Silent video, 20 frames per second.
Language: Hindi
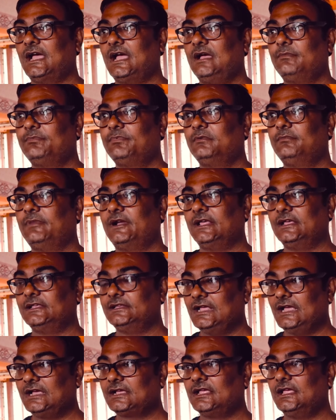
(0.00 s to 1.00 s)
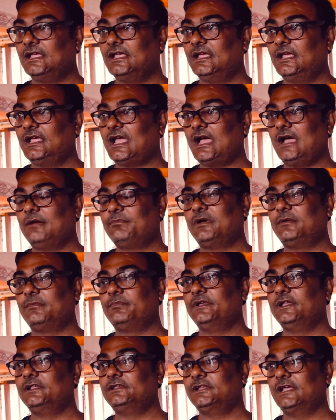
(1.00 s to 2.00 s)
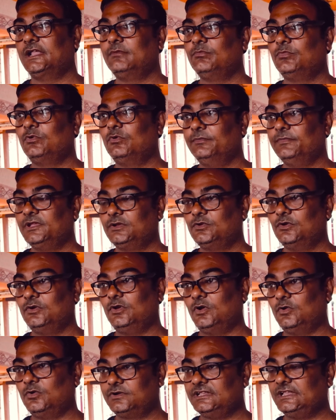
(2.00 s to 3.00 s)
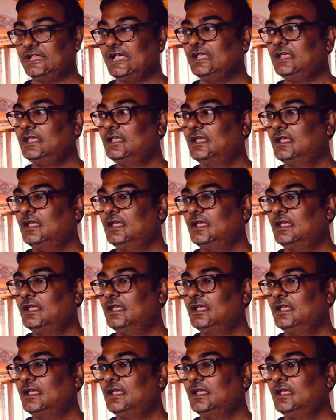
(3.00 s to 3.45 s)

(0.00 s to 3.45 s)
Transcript: आप बड़हिया के हैं आप अपने जन्मभूमि को लौट जाएं